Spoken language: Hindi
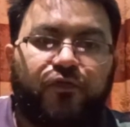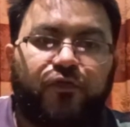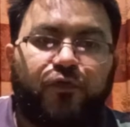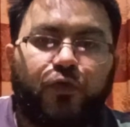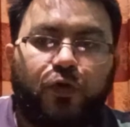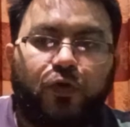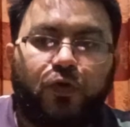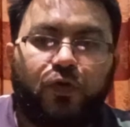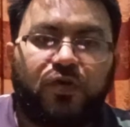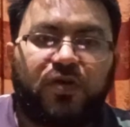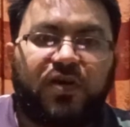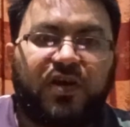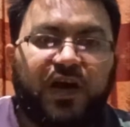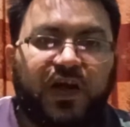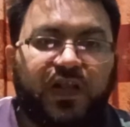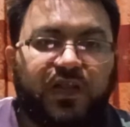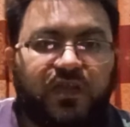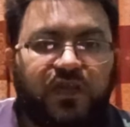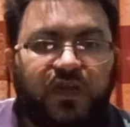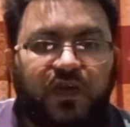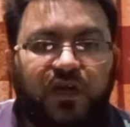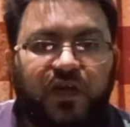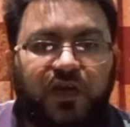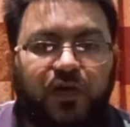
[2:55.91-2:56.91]
वो लोग
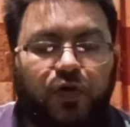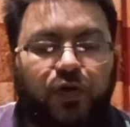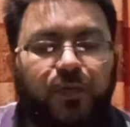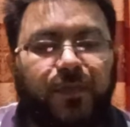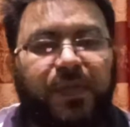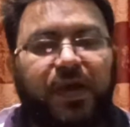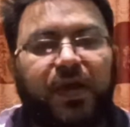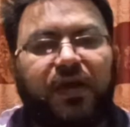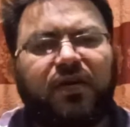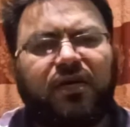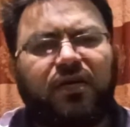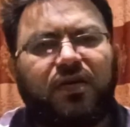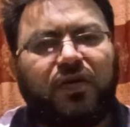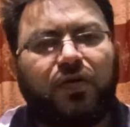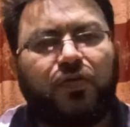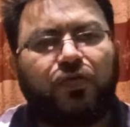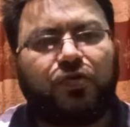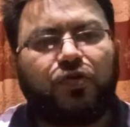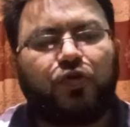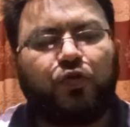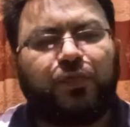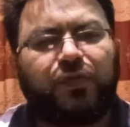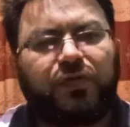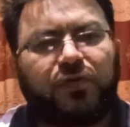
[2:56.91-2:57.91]
डालते हैं और
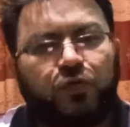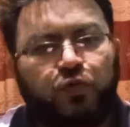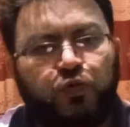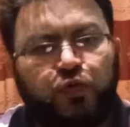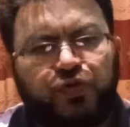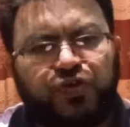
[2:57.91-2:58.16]
बैकग्राउंड के ऊपर